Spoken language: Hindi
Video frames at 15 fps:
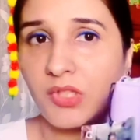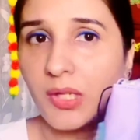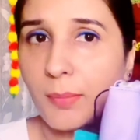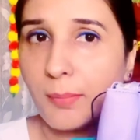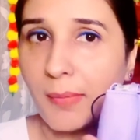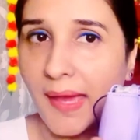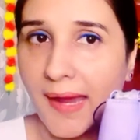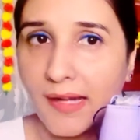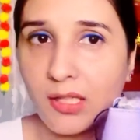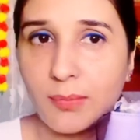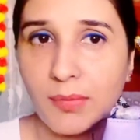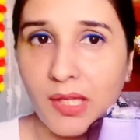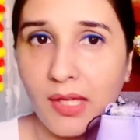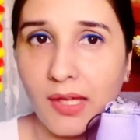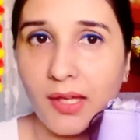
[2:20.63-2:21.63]
ये मैट
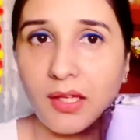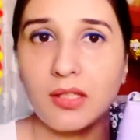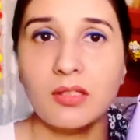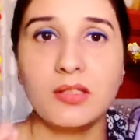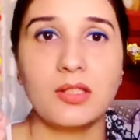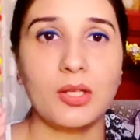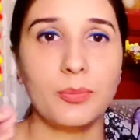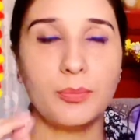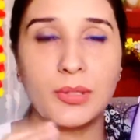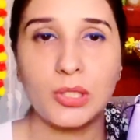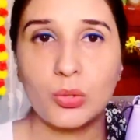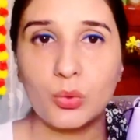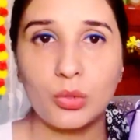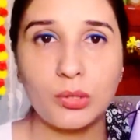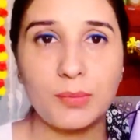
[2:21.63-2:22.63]
में है ये
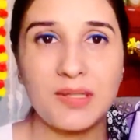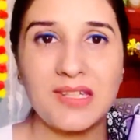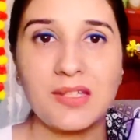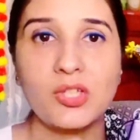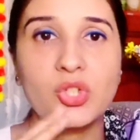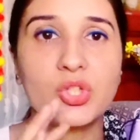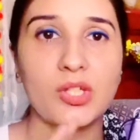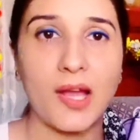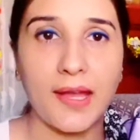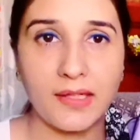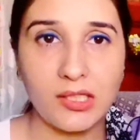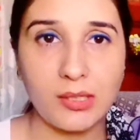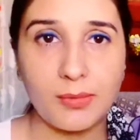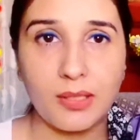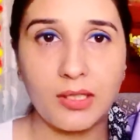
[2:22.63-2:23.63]
बिल्कुल भी
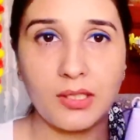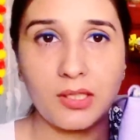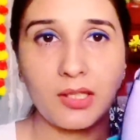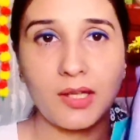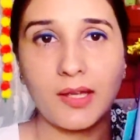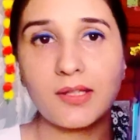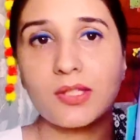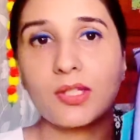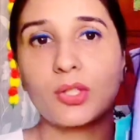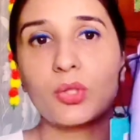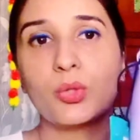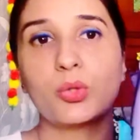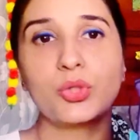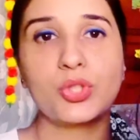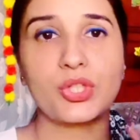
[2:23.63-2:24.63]
शाइनी में नहीं है
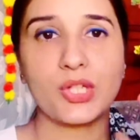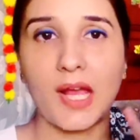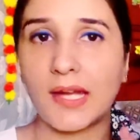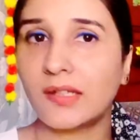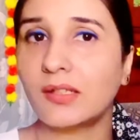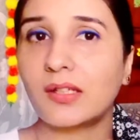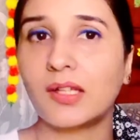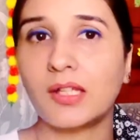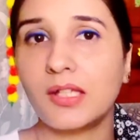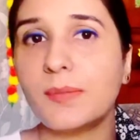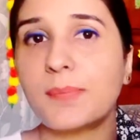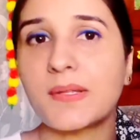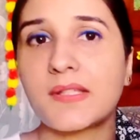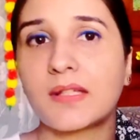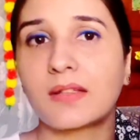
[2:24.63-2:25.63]
जिनको शाइन नहीं
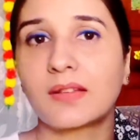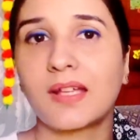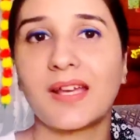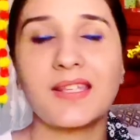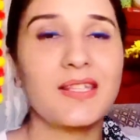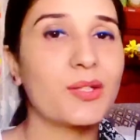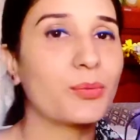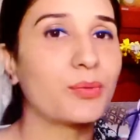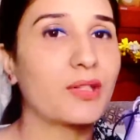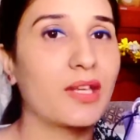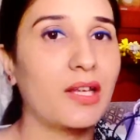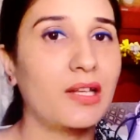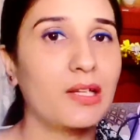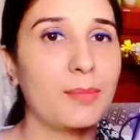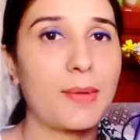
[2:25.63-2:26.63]
पसंद है ये
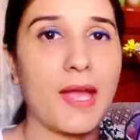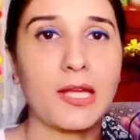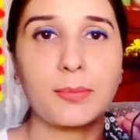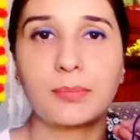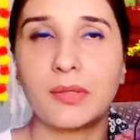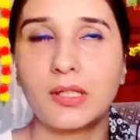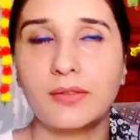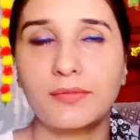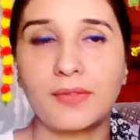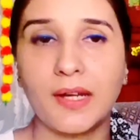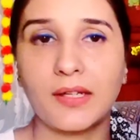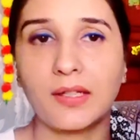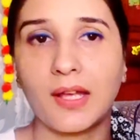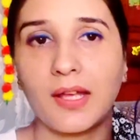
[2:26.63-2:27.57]
उनके लिए बैग परफेक्ट